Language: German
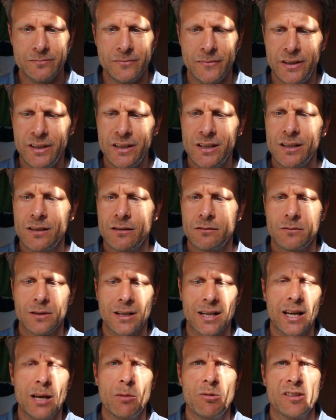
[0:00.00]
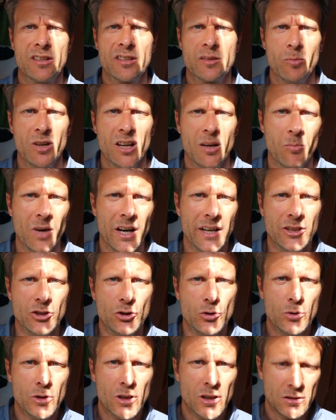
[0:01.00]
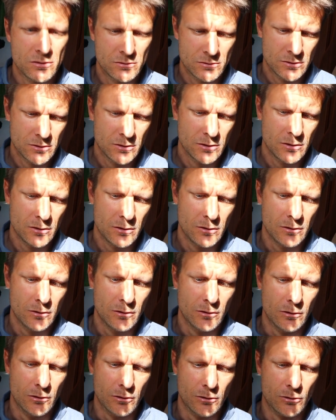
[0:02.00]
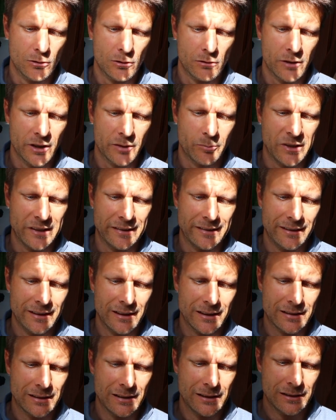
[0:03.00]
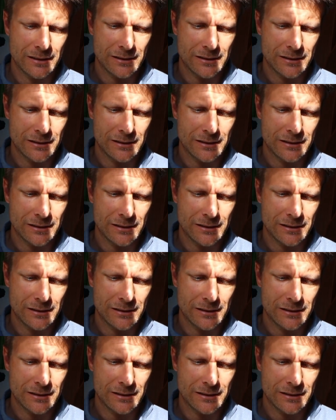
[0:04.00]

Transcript: Die klebe ich jetzt mal an meine Tür und guck, was passiert.